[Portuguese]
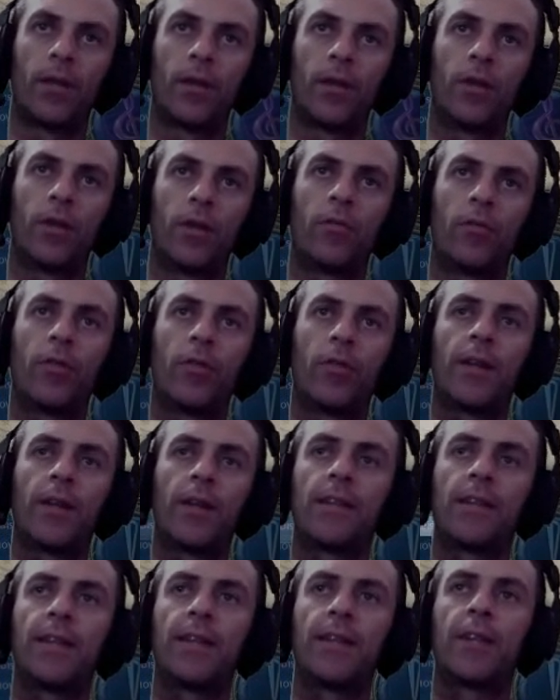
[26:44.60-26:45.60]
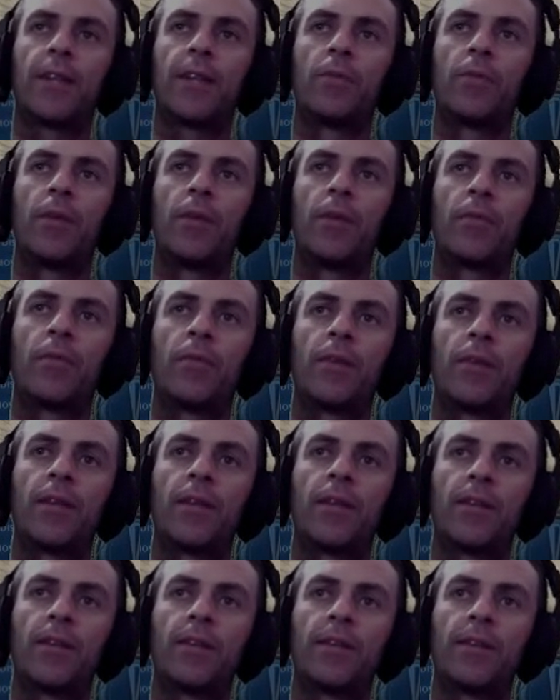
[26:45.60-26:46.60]
Eu vou no artesanato primeiro para mim ir
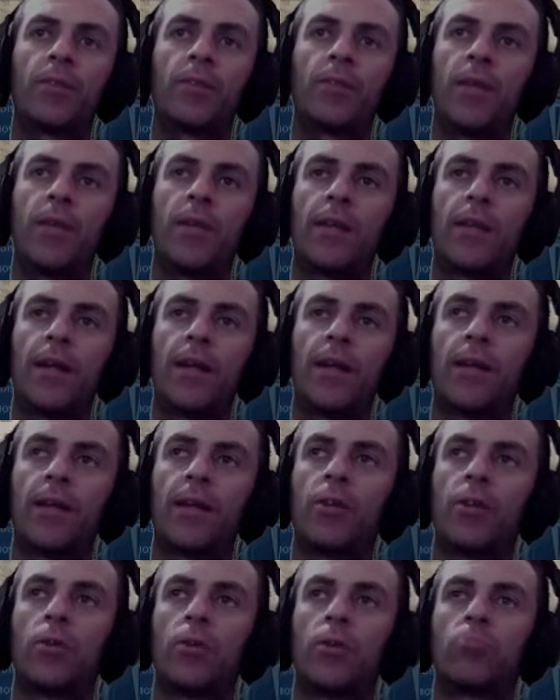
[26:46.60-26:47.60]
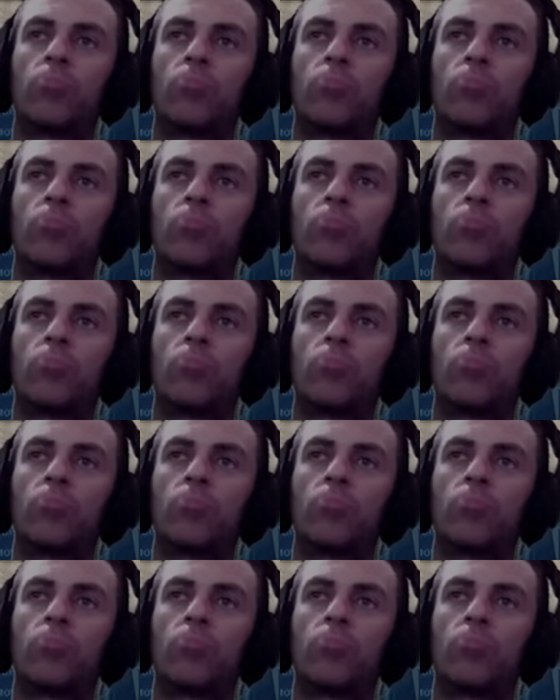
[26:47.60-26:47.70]
na tradição militar aqui, ó.